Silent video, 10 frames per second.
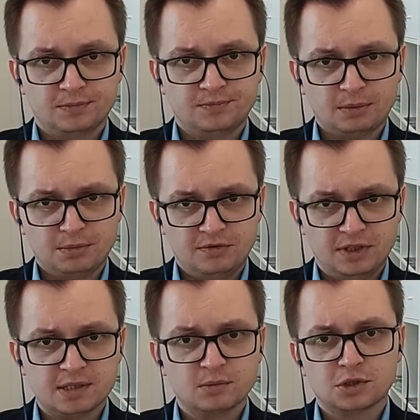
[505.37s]
Tak mniej
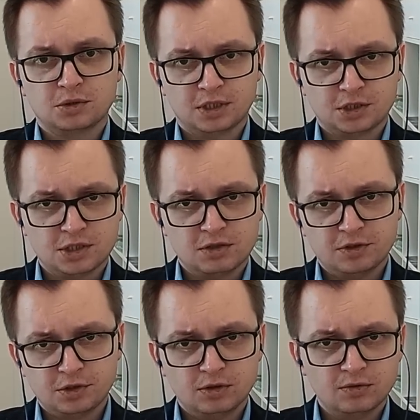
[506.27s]
więcej można to tak
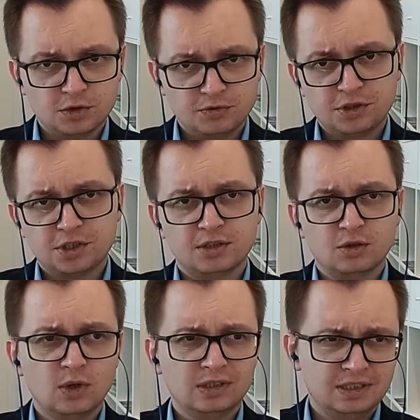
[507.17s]
szacować. To oczywiście
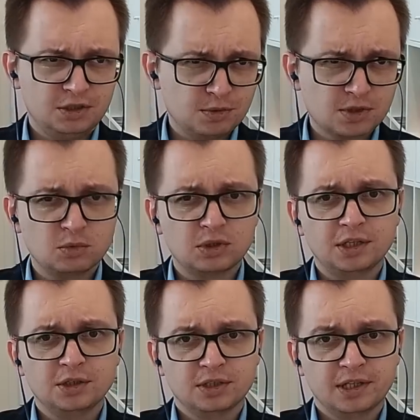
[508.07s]
dokładne liczby są
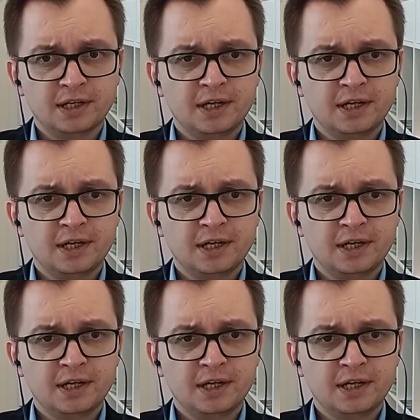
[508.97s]
utajnione,